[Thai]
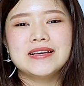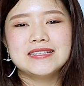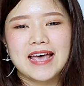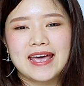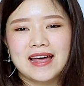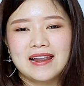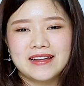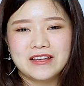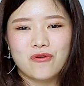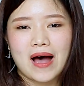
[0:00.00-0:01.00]
วิธีใช้กันเล
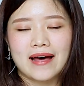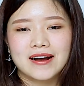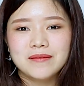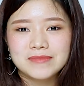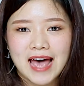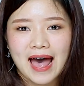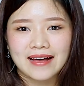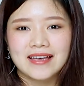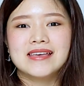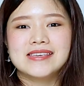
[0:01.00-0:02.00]
ยดีกว่าเริ่มจาก
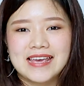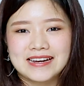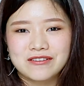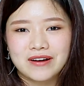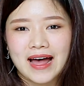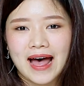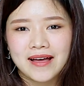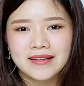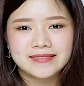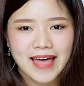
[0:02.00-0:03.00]
เขียนคิ้วนะคะ
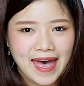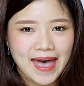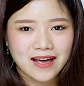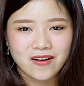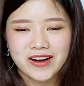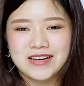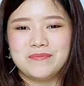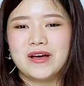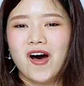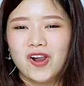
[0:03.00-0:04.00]
แต่ก่อนอื่
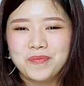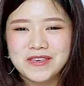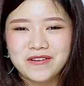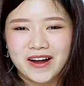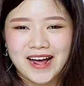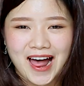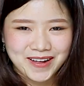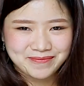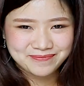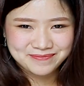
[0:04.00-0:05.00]
นบีขอลบคิ้วก่อนค่ะ
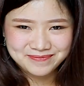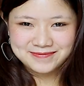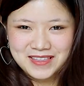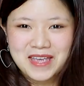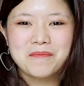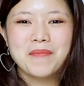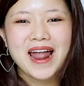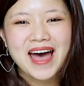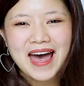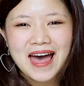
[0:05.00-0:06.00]
มา
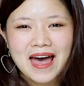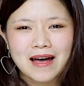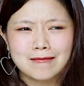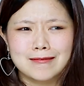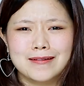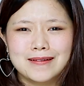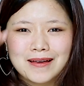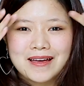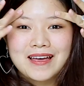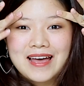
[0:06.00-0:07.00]
ละค่ะอู้
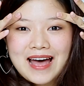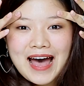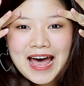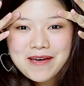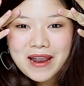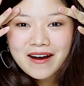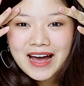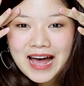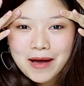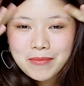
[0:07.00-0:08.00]
หายไปแล้ว
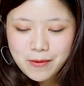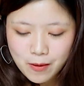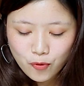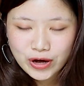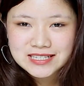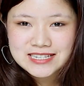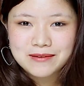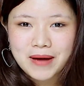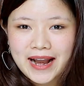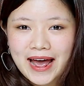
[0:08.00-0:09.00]
นะคะไม่ได้ไปบวชชี
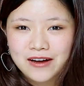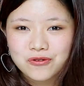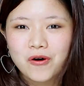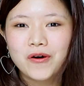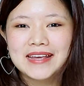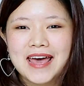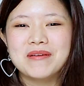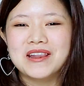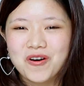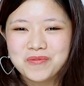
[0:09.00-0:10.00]
มานะคะ ทุกคนแค่
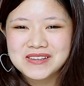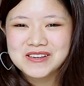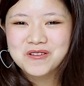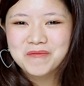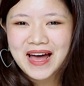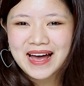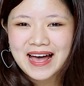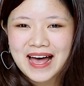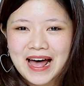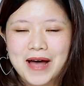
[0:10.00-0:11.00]
ไปลบคิ้วมา
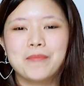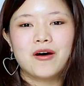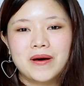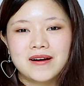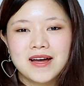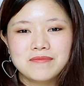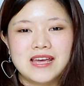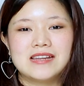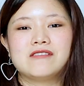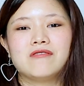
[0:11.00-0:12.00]
ค่ะ เรามาเริ่ม
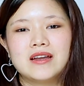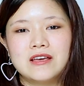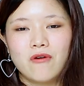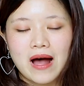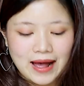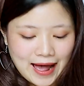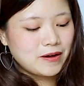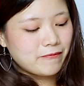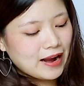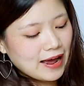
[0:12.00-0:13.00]
เขียนคิ้วกันดีกว่าค่ะ
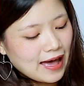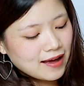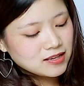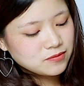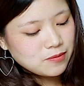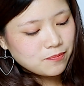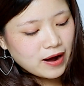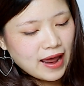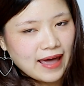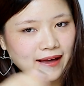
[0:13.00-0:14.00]
เปิดมานะคะก็จะมีแป
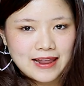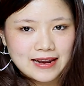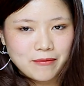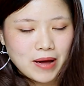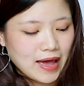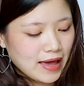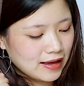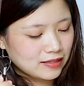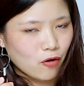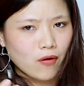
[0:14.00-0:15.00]
รงเล็กๆมาให้
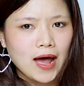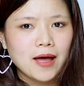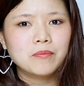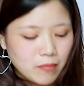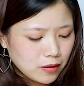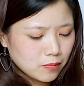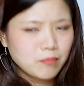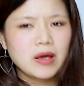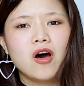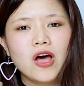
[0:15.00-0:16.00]
แต่ว่ามัน
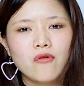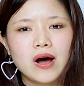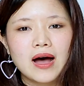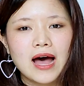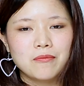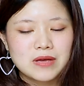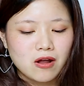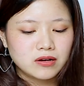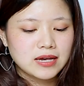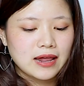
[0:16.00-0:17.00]
ไม่ค่อยเวิร์กค่ะบี
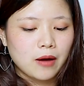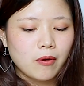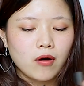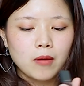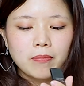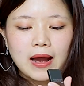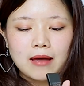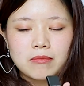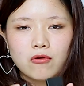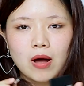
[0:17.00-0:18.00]
ลองใช้แล้ว เพราะว่าแปร
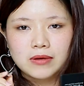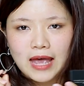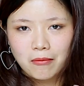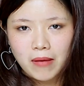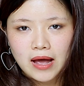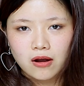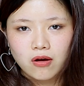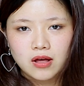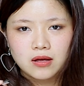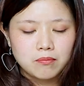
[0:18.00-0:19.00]
งมีความแข็งมากแล้
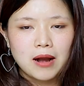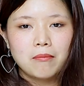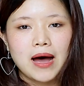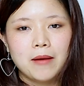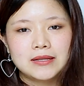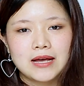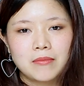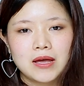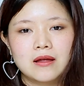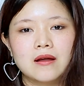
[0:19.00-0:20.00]
วก็บานๆมัน
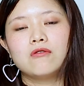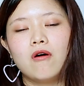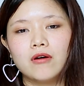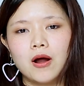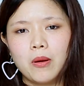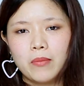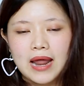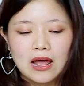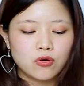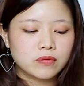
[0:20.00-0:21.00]
ทำให้คิ้วของเรามันไม่
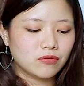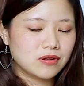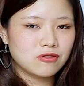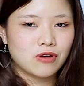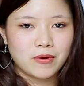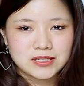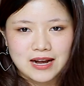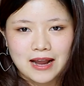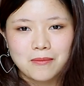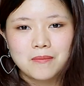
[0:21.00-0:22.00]
ได้รูปทรงที่สวย เพราะ
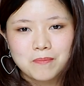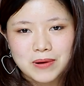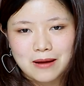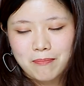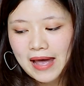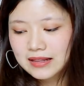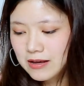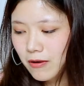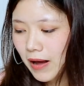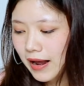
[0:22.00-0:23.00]
ฉะนั้นเปลี่ยนแปรง
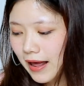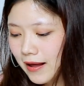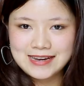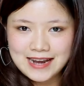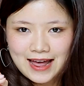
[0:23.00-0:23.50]
ทิ้งมันไปค่ะนี่